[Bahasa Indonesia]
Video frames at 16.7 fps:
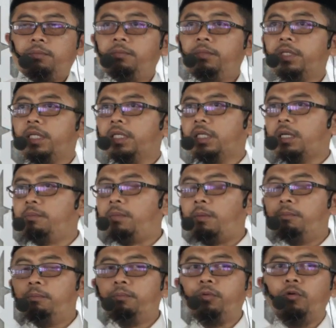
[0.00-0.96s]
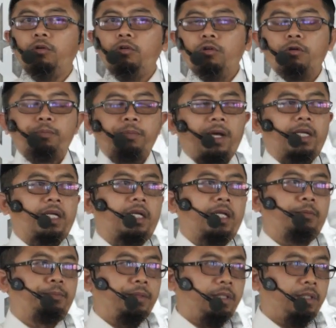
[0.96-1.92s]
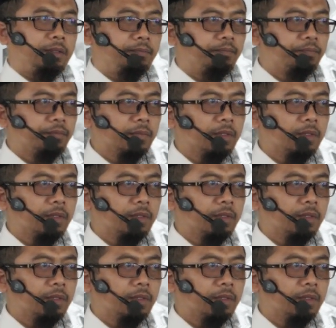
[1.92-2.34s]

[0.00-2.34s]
mereka membunuh para nabi.